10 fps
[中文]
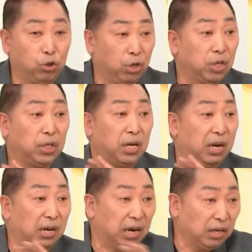支持，那是
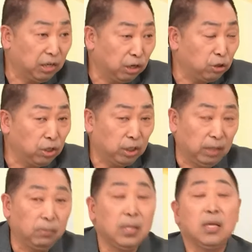很合理的事
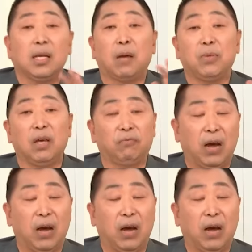情。他们